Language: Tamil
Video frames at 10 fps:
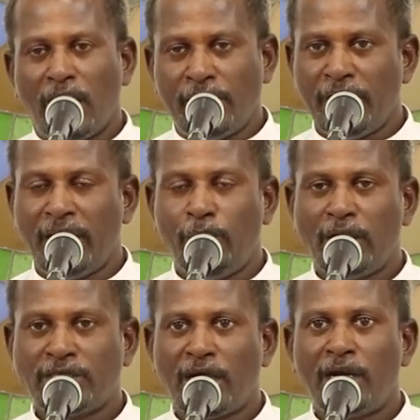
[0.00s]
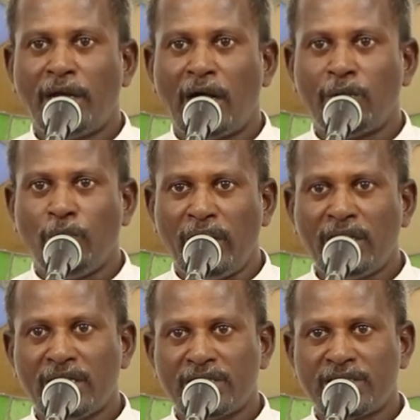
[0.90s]
அது என்னவென்றால் நான்
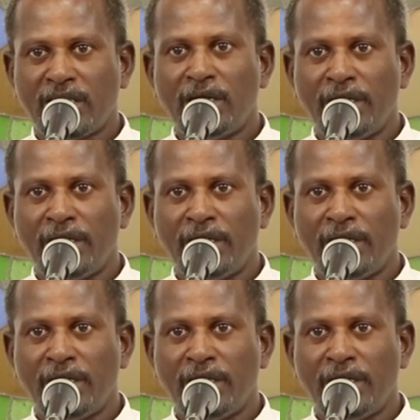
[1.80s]
வெறுக்கின்ற